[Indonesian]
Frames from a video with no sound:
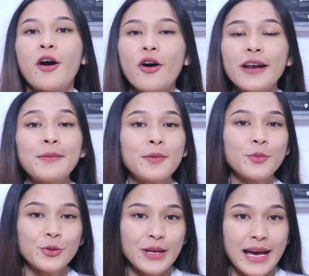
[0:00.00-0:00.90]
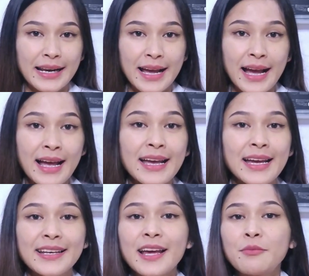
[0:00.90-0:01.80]
oleh pembuluh darah
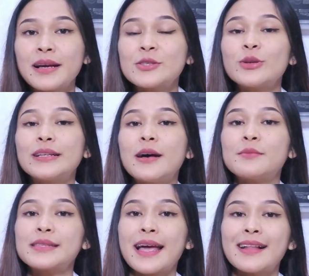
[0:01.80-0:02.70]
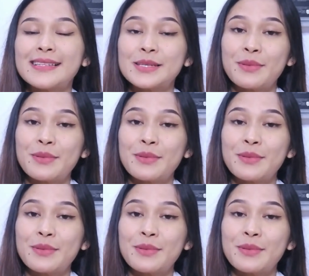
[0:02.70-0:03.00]
dan masuk ke dalam sel